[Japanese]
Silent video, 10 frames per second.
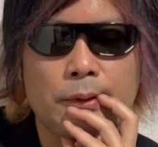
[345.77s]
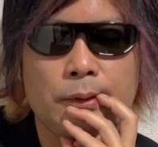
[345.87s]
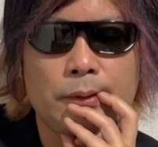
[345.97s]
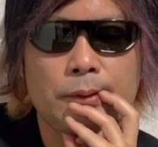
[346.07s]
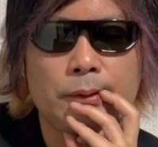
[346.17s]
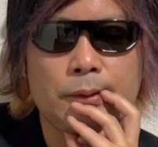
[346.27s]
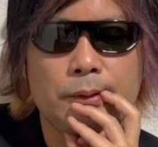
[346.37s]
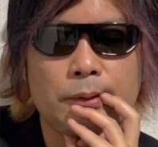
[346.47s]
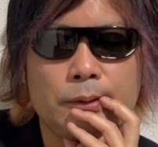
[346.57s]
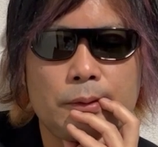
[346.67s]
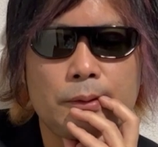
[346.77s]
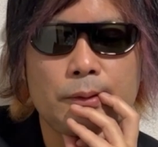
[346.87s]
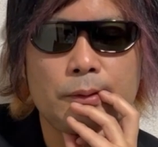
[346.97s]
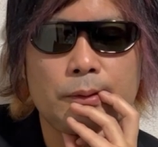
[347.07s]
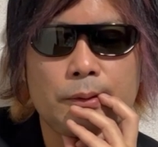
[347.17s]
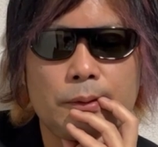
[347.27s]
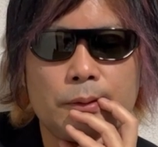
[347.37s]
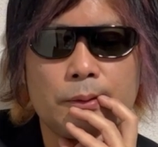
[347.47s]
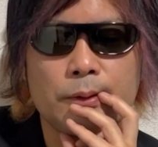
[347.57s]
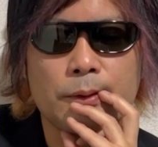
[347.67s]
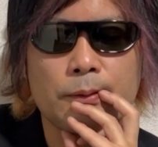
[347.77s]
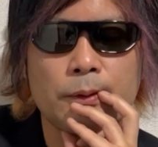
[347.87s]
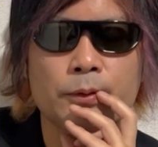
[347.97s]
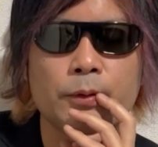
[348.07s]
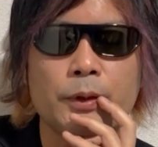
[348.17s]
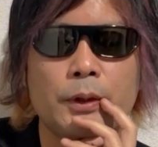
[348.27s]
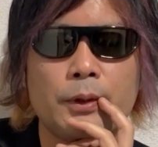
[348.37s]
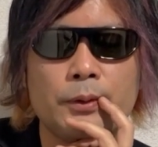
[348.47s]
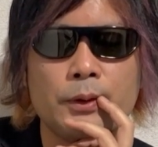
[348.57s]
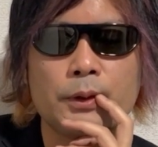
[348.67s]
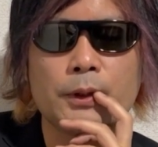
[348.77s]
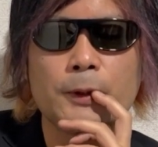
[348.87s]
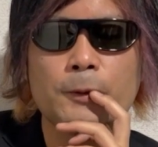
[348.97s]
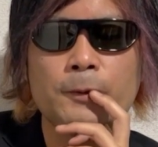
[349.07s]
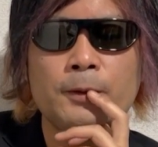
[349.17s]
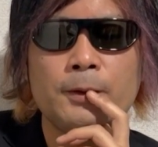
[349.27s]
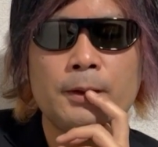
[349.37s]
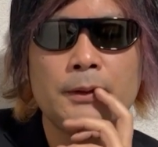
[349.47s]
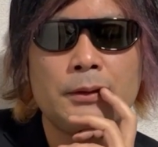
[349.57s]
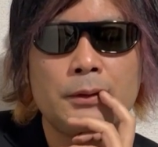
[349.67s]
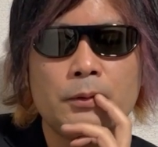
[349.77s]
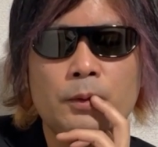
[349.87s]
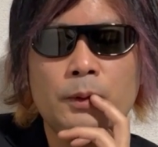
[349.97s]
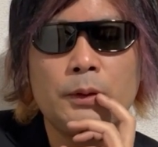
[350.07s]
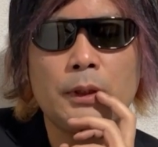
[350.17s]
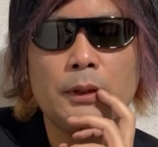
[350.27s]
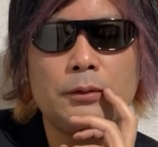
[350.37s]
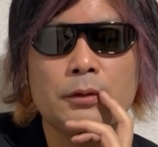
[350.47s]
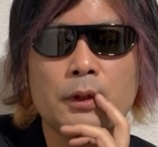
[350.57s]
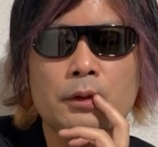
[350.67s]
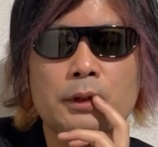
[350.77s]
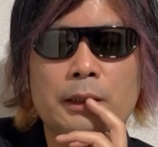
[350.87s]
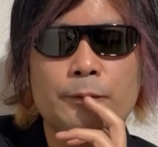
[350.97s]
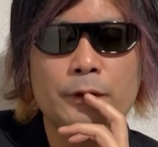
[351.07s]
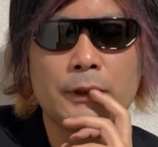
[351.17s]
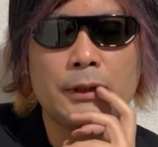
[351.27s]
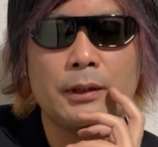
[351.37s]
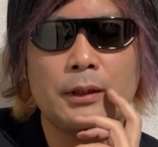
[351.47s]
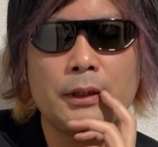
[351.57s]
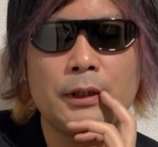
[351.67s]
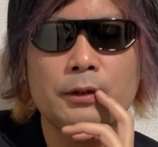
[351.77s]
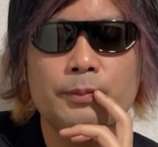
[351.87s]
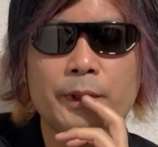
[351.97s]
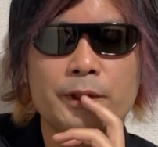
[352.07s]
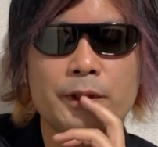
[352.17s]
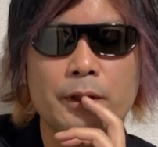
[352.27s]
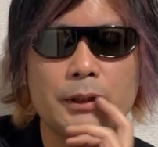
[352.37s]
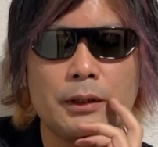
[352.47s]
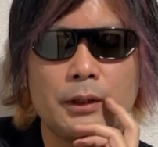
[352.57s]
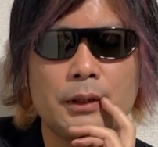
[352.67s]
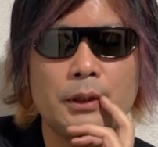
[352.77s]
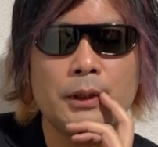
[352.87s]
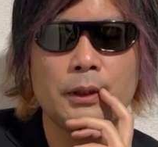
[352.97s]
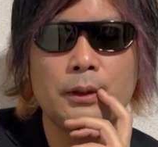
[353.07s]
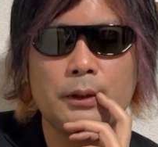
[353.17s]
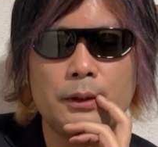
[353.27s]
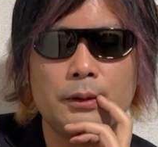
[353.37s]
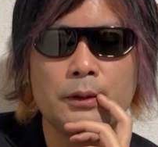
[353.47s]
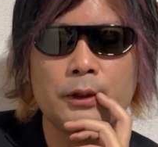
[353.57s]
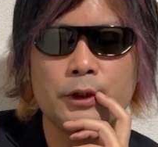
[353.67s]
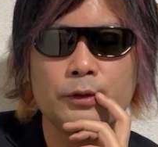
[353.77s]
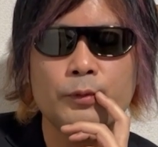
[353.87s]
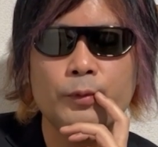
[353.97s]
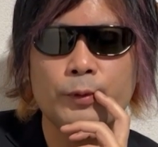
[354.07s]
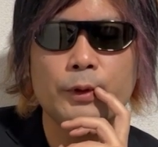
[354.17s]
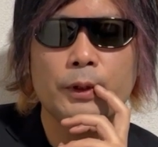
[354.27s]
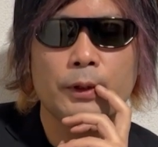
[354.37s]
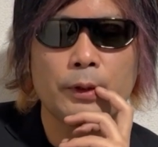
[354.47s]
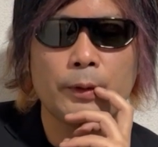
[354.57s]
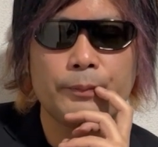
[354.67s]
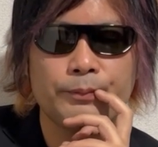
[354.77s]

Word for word: うーん、いろんな音楽を聴いてるんですけど、これなんとかグラムか、ヤングパリジャンかできないかなってね、いつも思ってて。